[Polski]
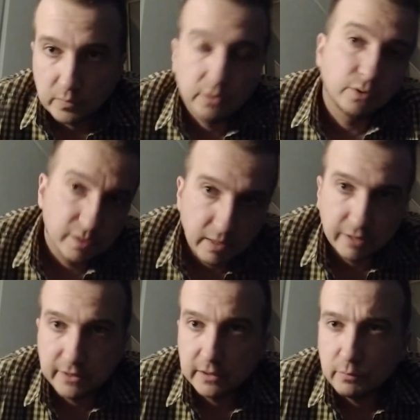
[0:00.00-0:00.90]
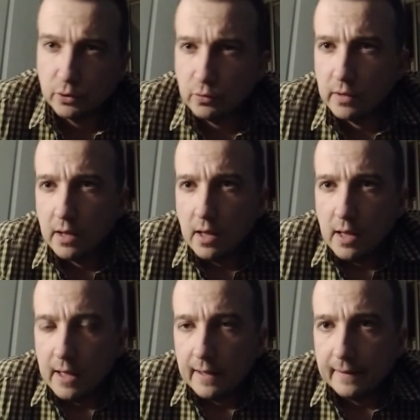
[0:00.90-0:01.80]
który zmarł w tamtym roku,
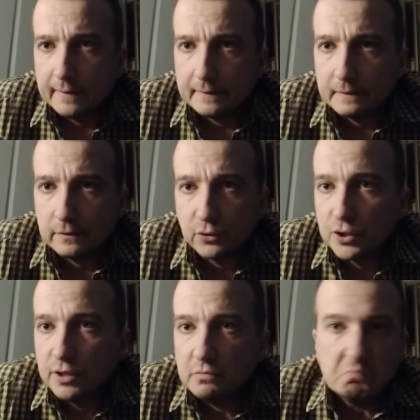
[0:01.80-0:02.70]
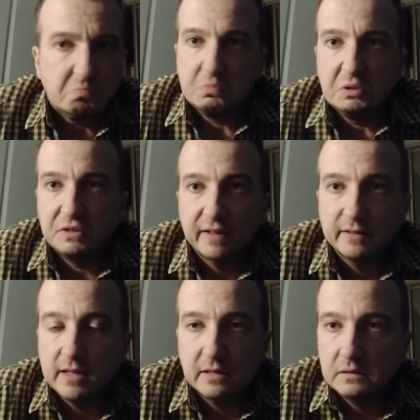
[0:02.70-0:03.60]
tworzyli
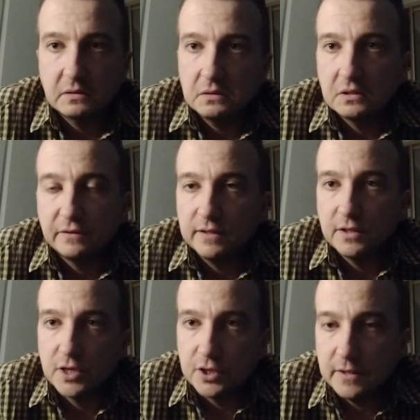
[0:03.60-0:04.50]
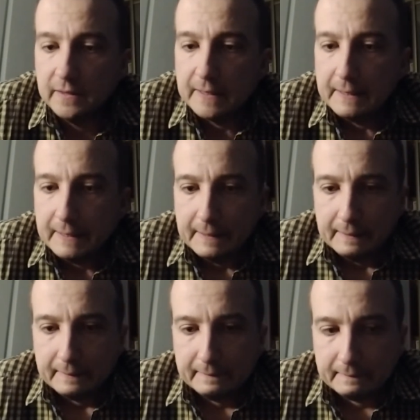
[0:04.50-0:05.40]
świetne, świetne rzeczy.
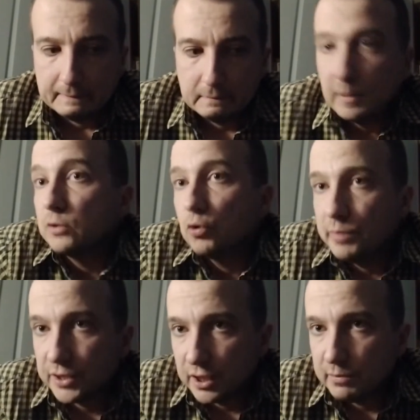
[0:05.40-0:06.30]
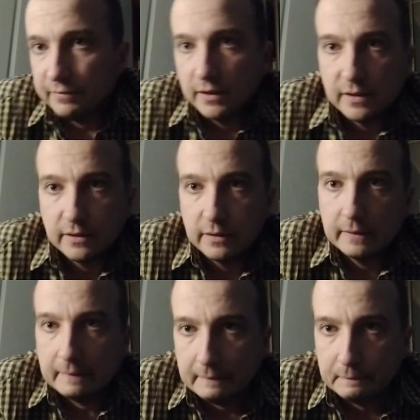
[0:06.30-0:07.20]
Bardzo lubię rzeźbę, więc
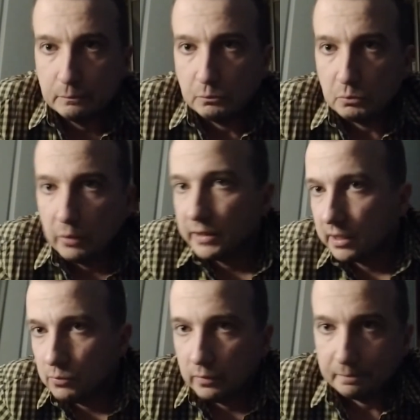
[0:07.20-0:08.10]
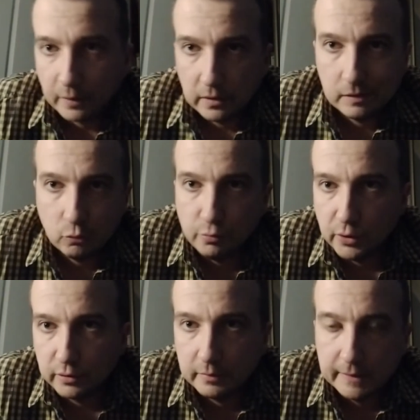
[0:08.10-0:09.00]
moim takim
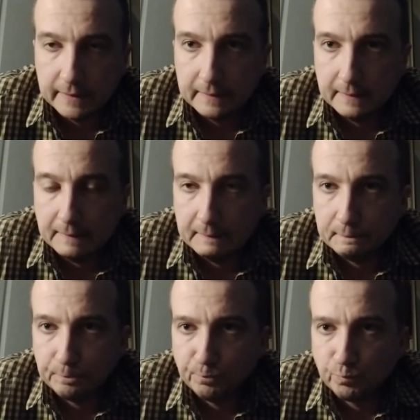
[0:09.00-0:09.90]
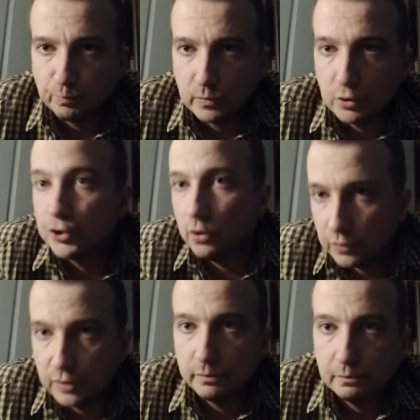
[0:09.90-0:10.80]
ulubionym,
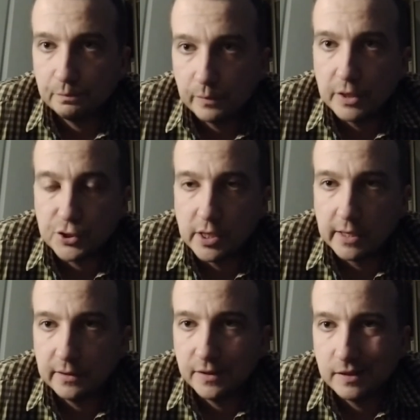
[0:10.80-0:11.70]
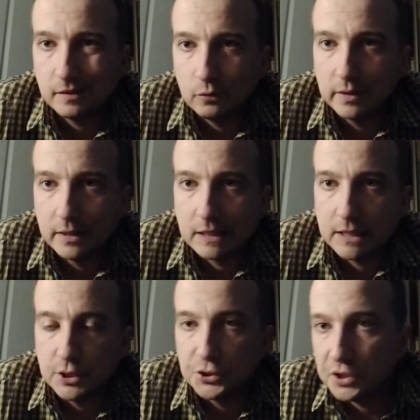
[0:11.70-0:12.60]
żyjącym jeszcze artystą na
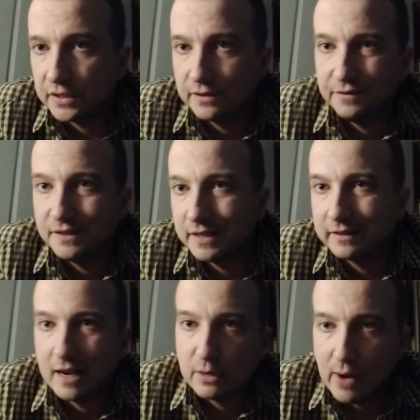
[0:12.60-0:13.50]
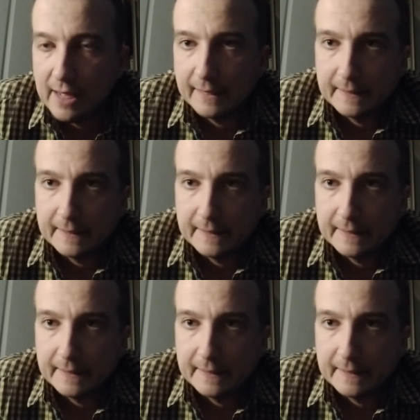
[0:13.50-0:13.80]
szczęście jest Vincent Leroy,